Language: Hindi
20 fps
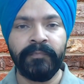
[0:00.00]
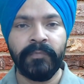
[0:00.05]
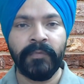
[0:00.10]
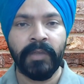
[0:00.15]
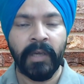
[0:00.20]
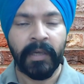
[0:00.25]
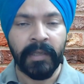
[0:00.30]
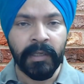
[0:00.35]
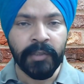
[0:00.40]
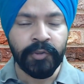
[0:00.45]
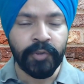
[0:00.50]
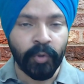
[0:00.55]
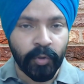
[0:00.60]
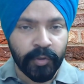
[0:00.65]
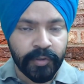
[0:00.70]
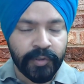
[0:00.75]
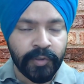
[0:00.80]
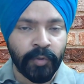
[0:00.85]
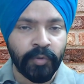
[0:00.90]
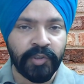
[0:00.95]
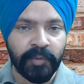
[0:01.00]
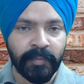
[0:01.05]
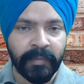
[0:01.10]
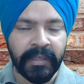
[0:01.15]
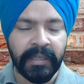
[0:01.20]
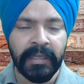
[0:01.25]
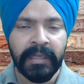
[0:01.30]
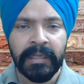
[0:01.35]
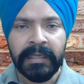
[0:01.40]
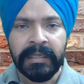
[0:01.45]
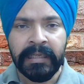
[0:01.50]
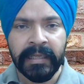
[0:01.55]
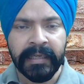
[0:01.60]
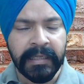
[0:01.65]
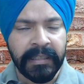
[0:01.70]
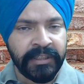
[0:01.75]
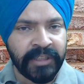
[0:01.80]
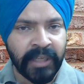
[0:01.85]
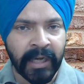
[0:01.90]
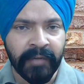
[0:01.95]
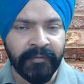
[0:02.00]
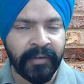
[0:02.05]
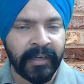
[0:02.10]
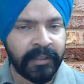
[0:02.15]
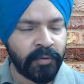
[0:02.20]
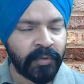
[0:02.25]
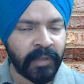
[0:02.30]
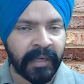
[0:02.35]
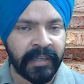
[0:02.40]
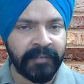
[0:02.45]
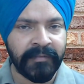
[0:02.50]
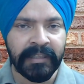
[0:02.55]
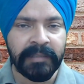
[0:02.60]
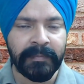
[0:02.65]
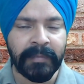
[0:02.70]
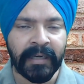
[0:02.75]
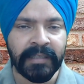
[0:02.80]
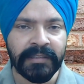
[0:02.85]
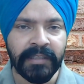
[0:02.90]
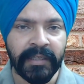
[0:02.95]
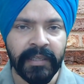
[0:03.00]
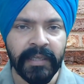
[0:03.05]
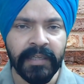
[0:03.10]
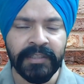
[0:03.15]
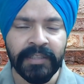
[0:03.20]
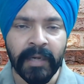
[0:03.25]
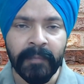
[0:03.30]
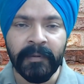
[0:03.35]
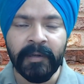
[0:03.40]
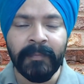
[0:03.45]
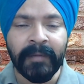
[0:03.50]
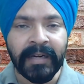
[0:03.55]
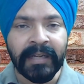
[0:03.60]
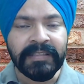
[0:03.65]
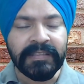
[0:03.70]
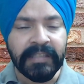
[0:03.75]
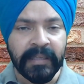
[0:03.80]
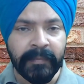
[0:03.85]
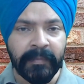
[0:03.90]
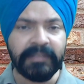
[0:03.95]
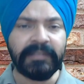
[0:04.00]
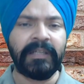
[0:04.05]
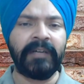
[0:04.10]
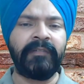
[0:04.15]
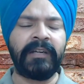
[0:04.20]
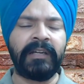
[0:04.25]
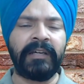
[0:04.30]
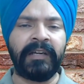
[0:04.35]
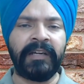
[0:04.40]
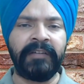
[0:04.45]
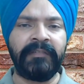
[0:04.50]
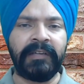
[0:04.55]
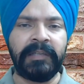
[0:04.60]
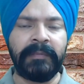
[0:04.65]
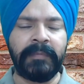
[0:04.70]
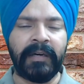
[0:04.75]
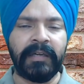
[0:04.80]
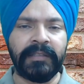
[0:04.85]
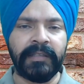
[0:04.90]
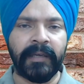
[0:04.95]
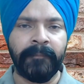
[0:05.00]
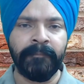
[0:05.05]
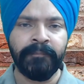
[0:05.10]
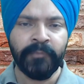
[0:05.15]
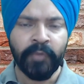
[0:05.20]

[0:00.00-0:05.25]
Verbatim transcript: है ना जोश जोश में लेकिन यहाँ वेट उठाने वाली बात नहीं है यहाँ पर हमारा सिलेबस कवर करने वाली बात है